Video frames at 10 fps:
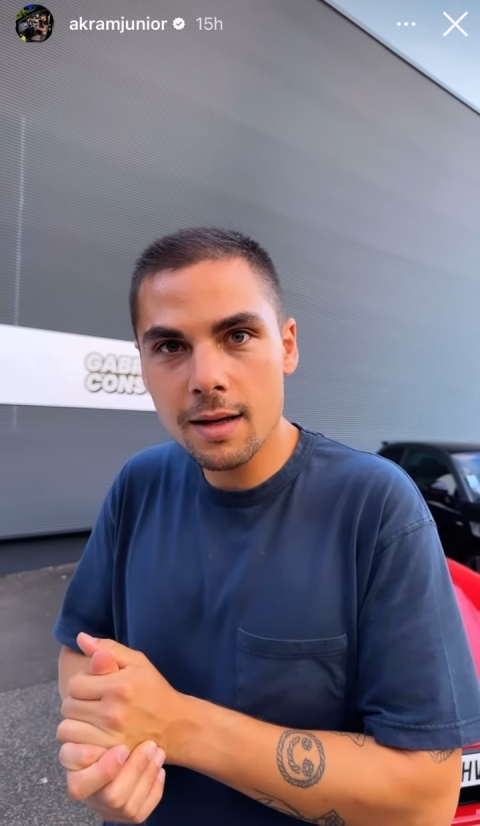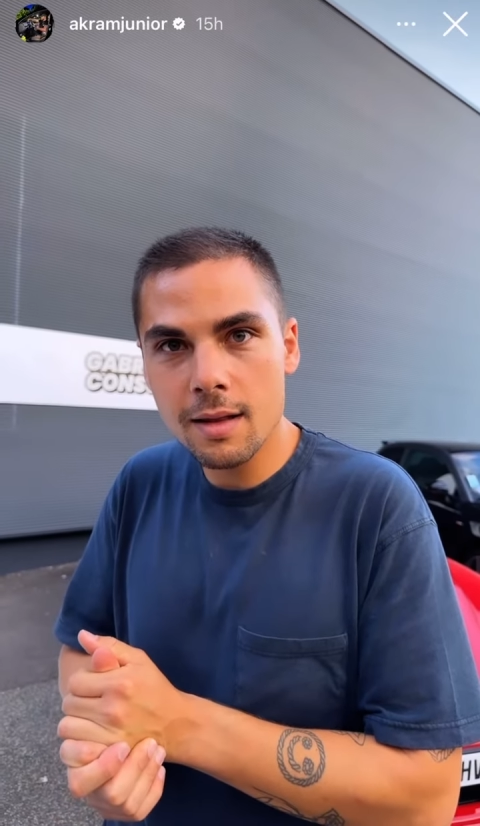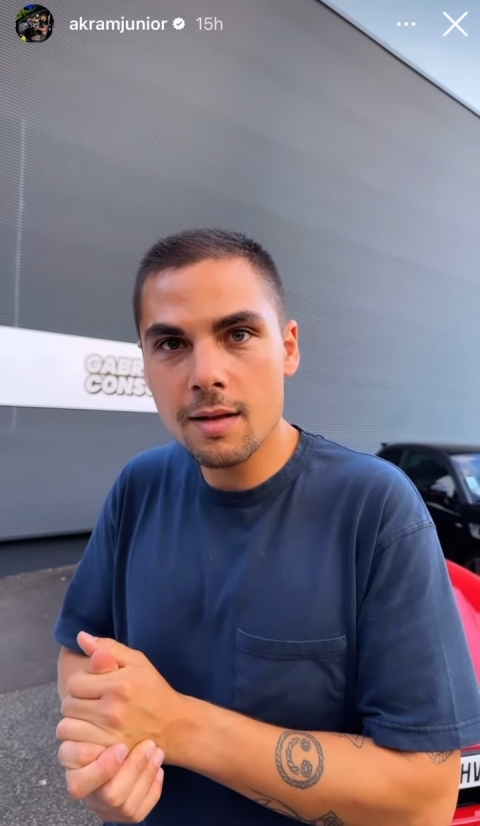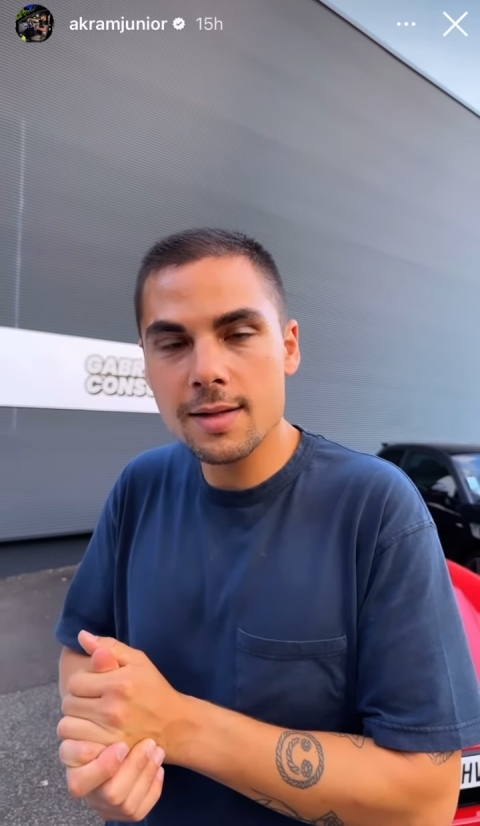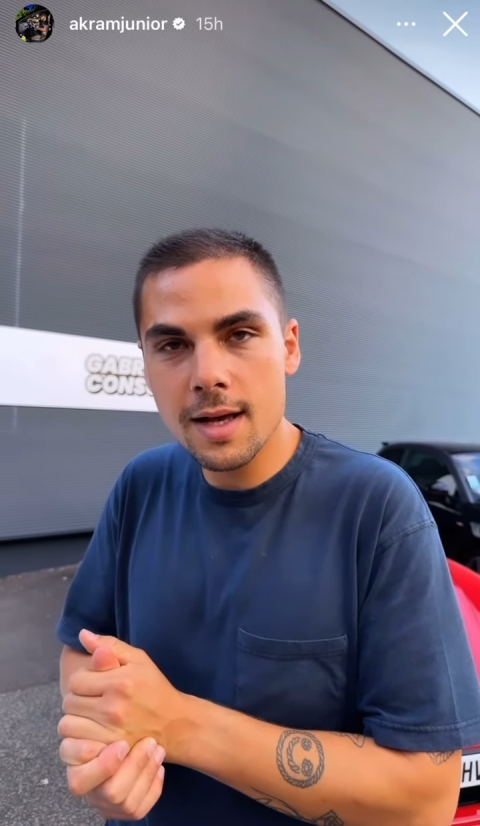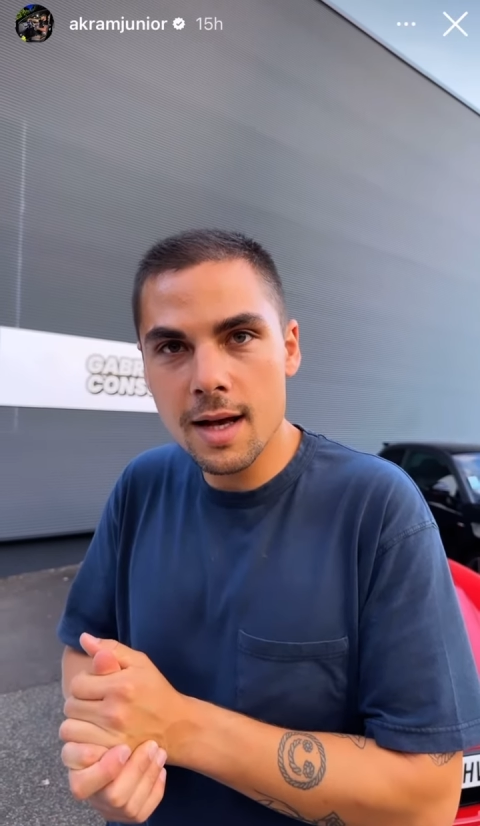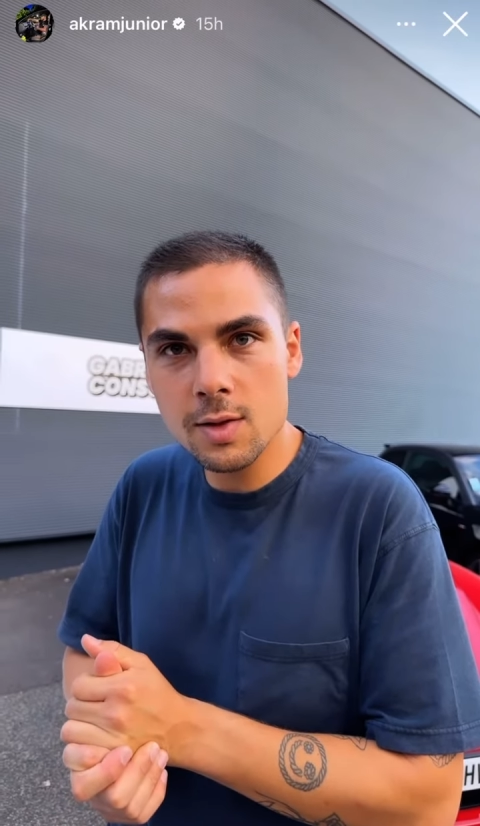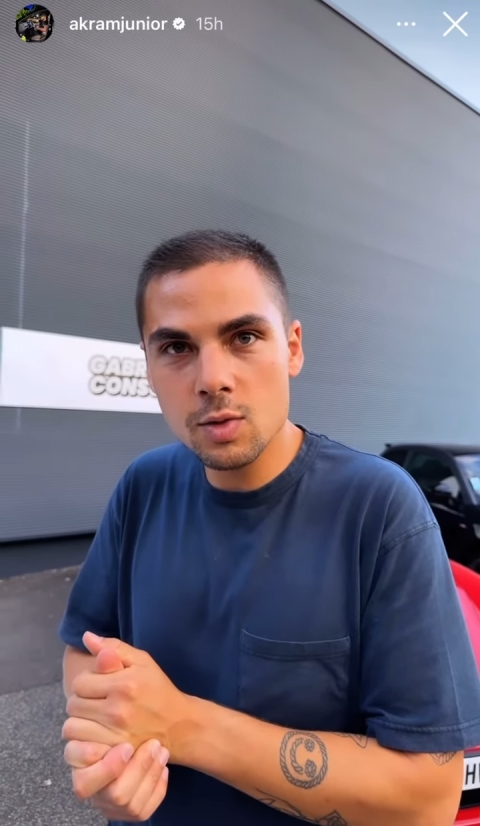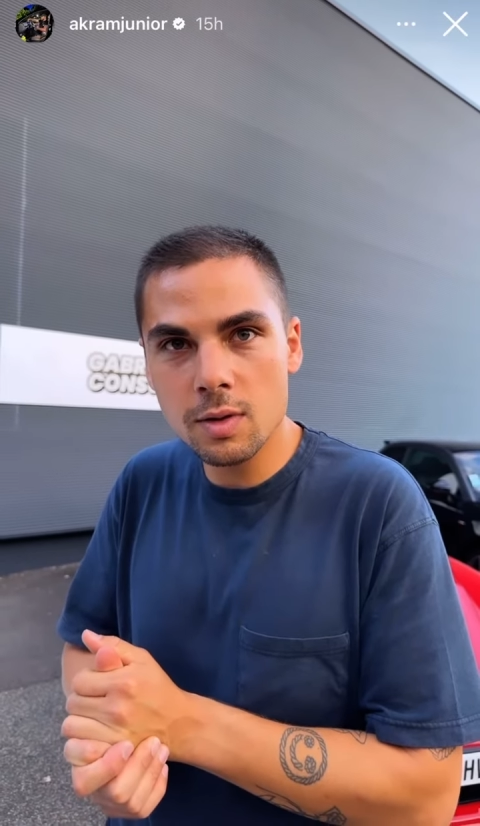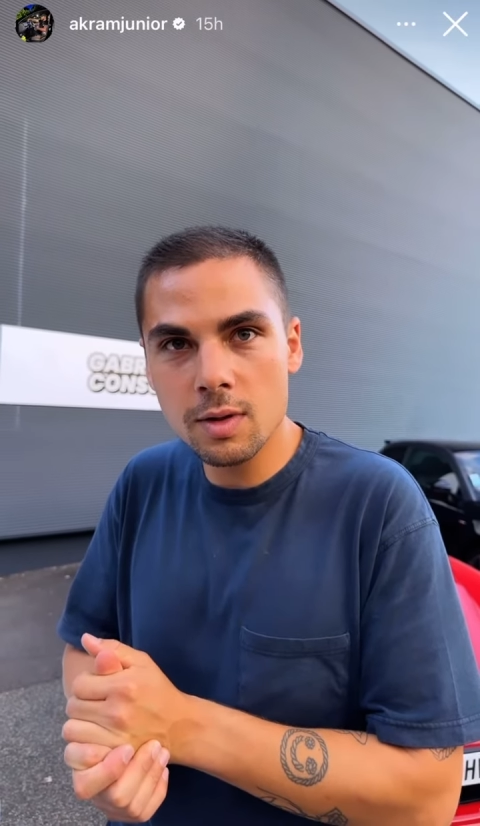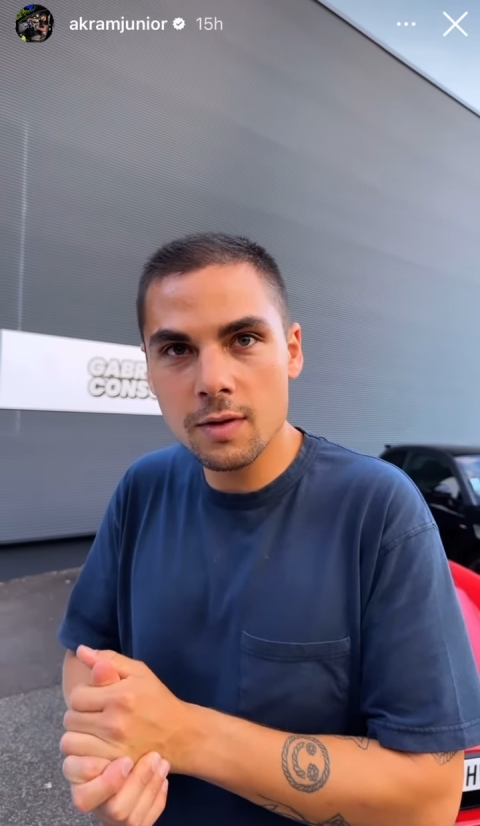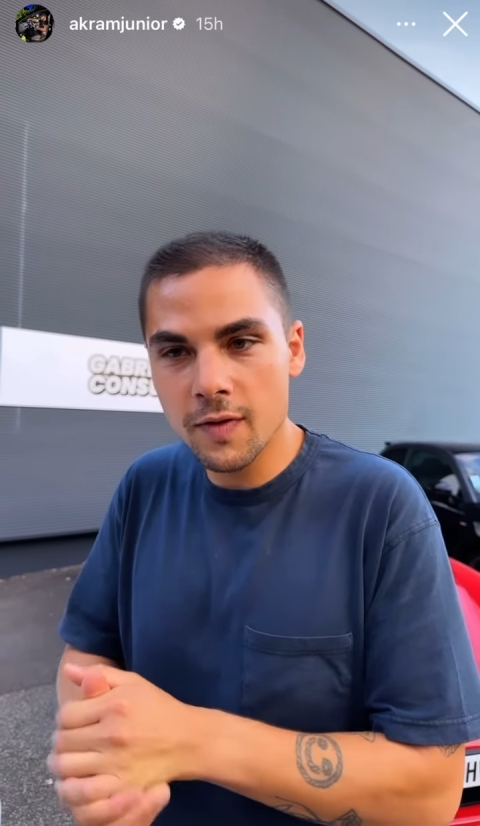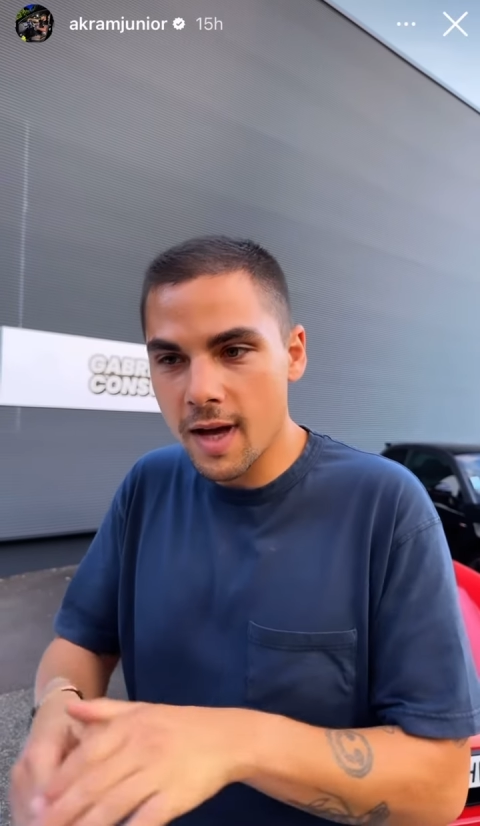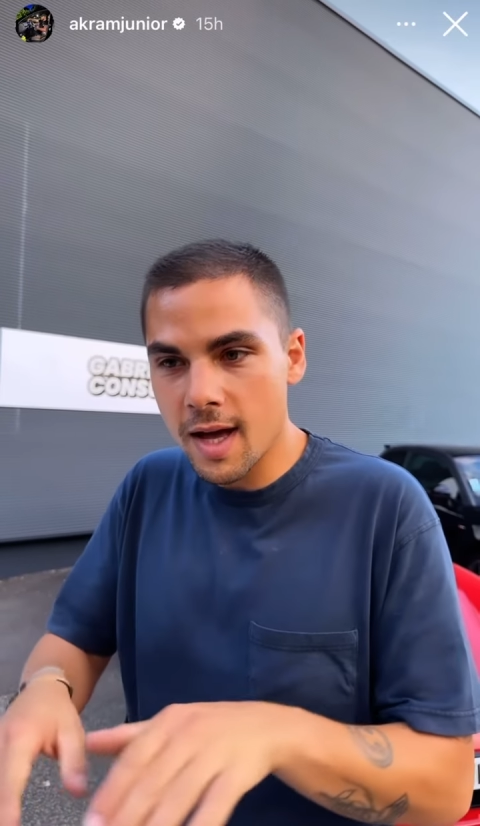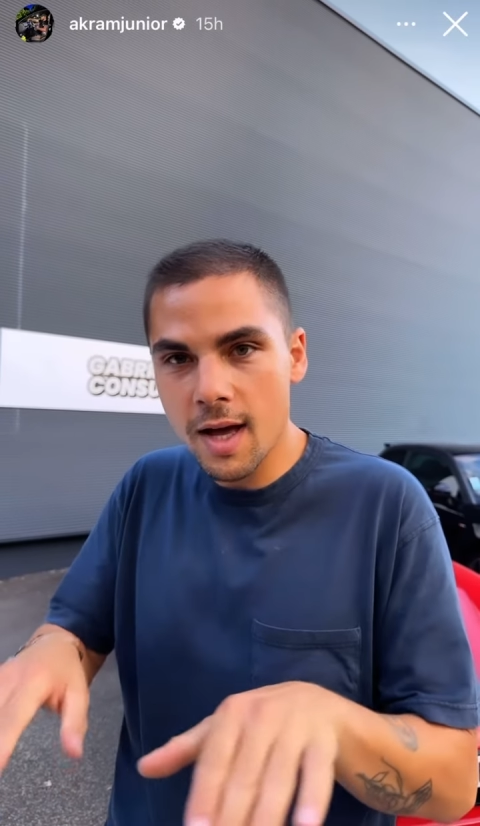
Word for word: dans un rasso en train de faire un